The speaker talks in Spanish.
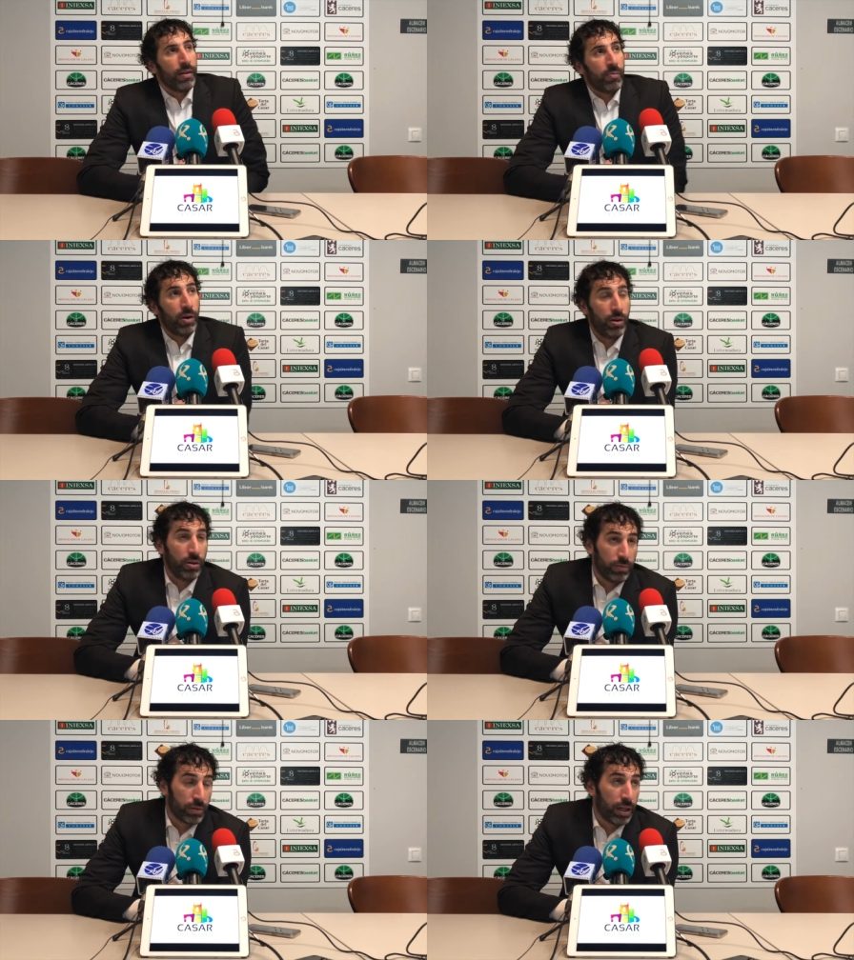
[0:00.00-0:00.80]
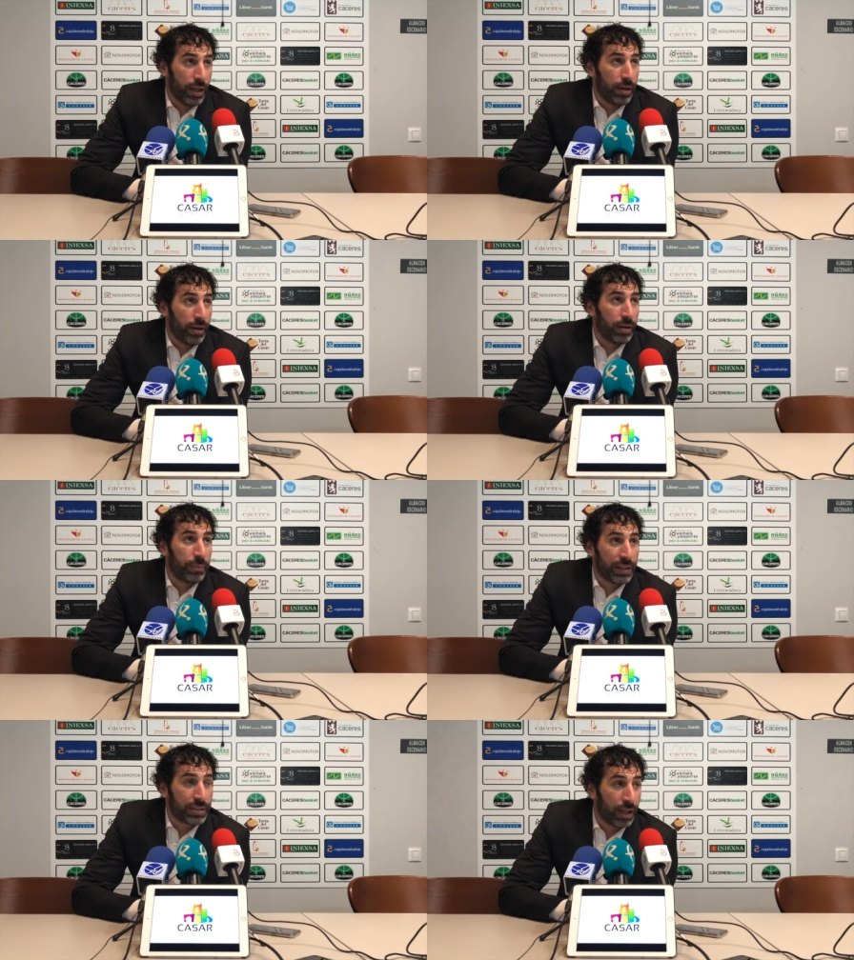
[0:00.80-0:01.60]
Bueno, eh, eh, he
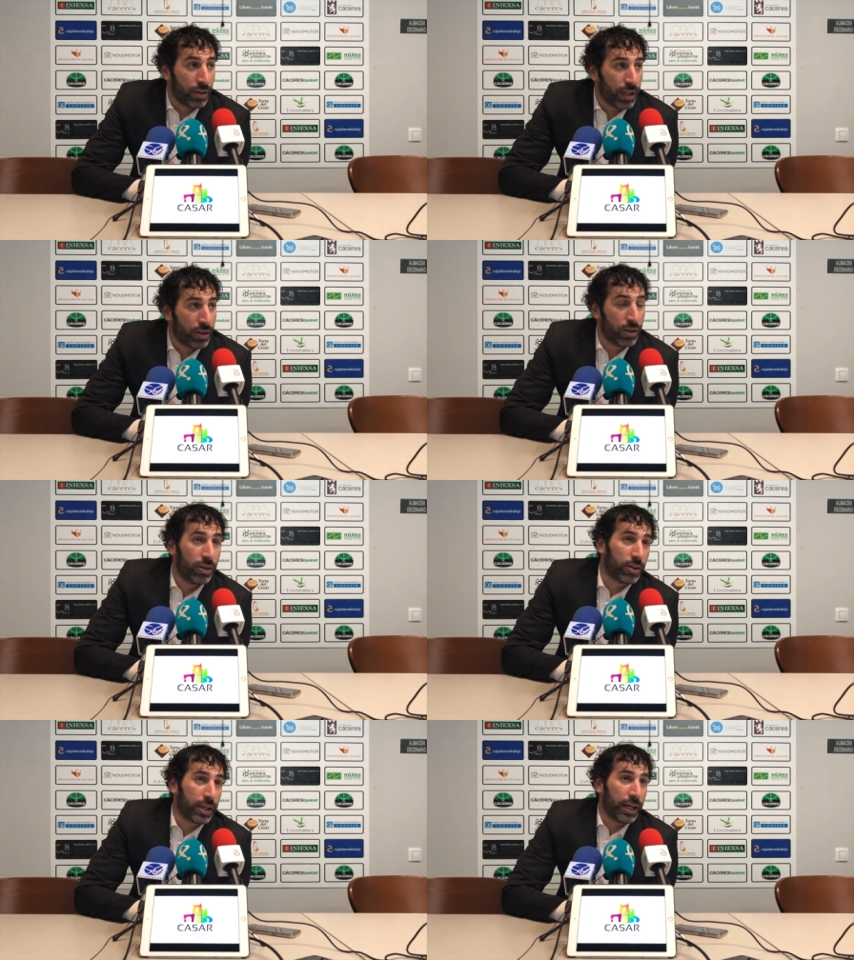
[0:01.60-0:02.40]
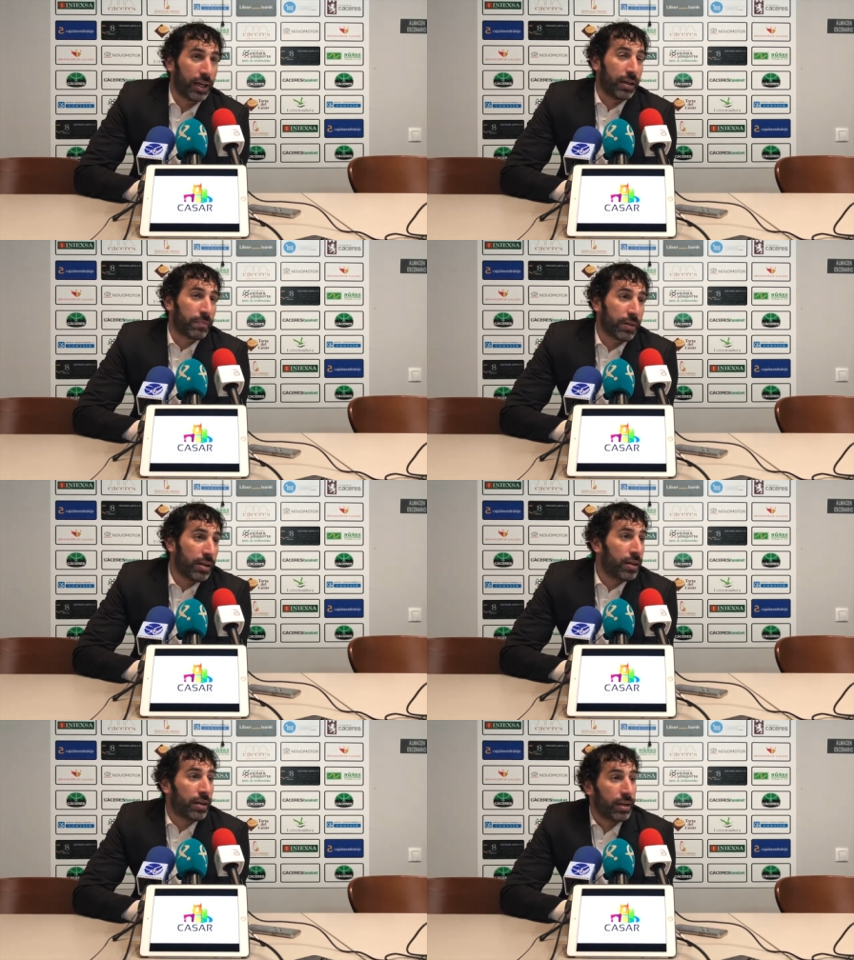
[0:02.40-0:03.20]
pensado que no,
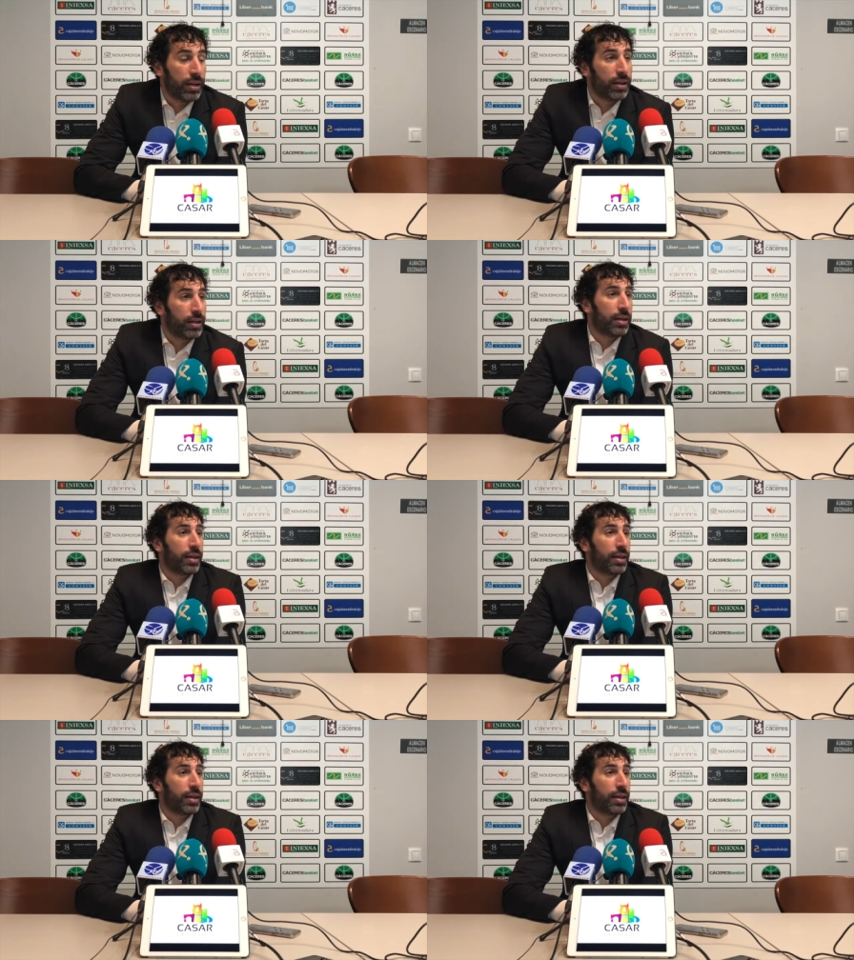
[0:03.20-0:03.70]
eh,